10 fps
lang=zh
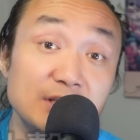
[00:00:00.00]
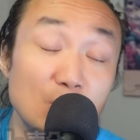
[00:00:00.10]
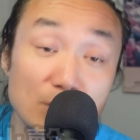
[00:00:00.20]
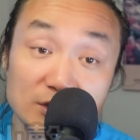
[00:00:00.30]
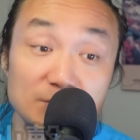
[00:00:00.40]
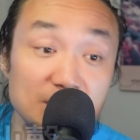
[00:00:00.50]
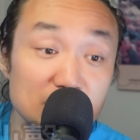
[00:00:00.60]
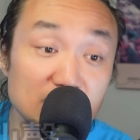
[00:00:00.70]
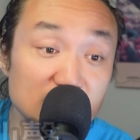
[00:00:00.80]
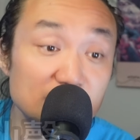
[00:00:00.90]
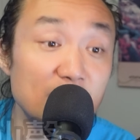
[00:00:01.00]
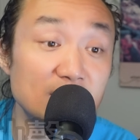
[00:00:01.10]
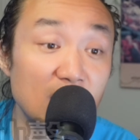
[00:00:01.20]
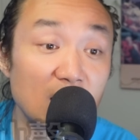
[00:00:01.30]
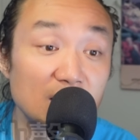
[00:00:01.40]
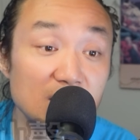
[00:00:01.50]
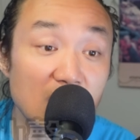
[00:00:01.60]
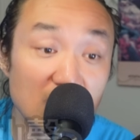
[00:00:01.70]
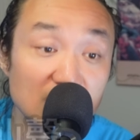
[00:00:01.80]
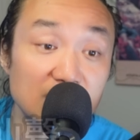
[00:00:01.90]
响。为什么？因为日本在二零
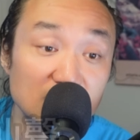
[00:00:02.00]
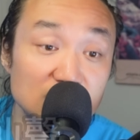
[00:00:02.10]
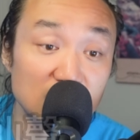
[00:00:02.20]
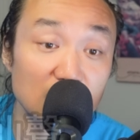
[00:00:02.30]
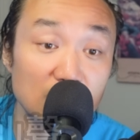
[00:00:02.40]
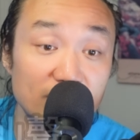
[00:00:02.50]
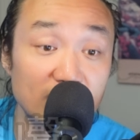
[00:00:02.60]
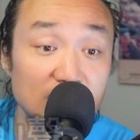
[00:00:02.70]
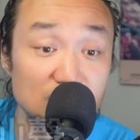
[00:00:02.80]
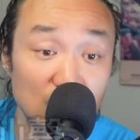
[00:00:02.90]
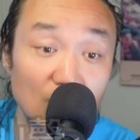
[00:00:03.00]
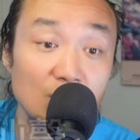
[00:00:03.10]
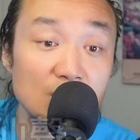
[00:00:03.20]
二二年十二月份的时候，